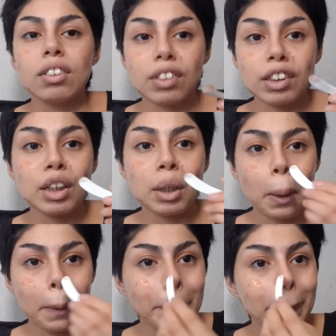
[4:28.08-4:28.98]
Sí,
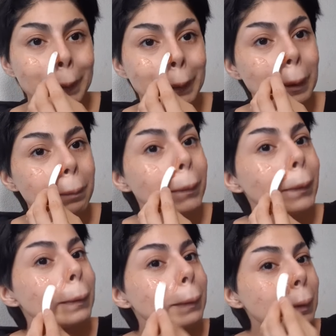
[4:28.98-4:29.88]
lo que sí les puedo
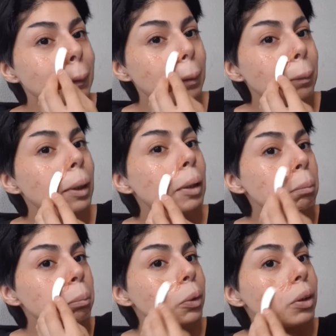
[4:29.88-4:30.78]
decir es que huele
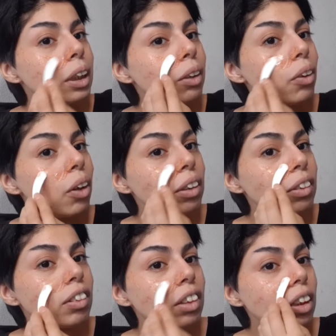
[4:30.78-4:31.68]
muy rico y
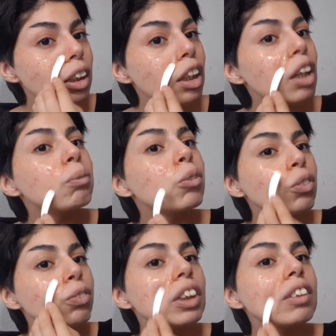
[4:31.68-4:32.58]
se siente muy
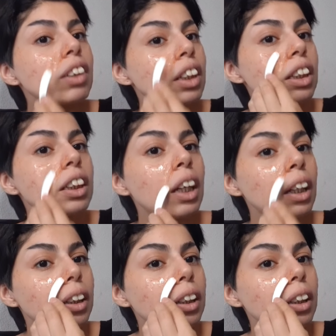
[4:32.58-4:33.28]
fresquita.